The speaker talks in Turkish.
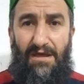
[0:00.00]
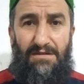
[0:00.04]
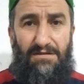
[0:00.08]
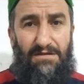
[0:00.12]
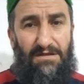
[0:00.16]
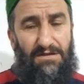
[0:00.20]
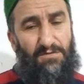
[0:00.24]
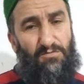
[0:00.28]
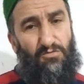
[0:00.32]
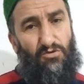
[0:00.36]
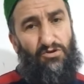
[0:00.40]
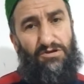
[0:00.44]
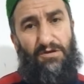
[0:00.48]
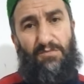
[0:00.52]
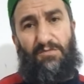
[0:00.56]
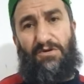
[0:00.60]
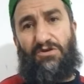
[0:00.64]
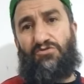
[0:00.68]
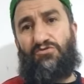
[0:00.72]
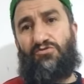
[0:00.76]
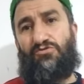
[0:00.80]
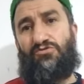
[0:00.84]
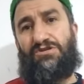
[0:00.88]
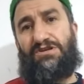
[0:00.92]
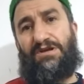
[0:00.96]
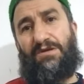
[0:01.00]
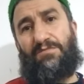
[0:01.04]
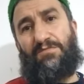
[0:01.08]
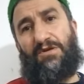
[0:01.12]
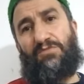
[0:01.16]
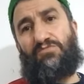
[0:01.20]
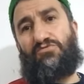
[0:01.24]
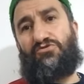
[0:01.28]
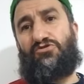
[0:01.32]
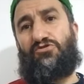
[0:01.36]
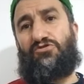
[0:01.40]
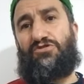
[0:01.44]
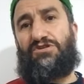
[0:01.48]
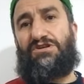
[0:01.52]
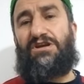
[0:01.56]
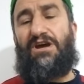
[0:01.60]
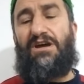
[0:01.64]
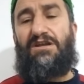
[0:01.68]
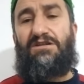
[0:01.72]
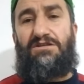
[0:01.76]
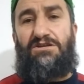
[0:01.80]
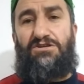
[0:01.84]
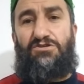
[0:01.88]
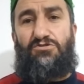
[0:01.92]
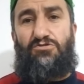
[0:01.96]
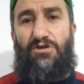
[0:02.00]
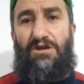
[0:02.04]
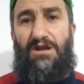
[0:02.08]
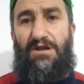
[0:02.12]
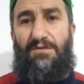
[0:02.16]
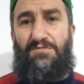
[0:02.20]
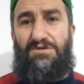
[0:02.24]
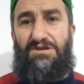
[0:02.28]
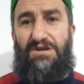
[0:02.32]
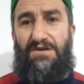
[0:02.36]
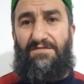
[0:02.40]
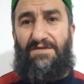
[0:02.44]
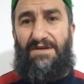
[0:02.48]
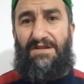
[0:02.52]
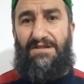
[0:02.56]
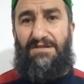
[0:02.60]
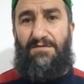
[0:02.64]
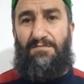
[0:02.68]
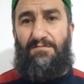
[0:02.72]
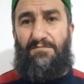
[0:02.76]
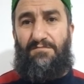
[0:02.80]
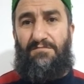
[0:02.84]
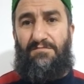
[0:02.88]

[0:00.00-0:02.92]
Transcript: Dedim o zaman Yunus Emre bu sözü yanlış söylemiş efendim.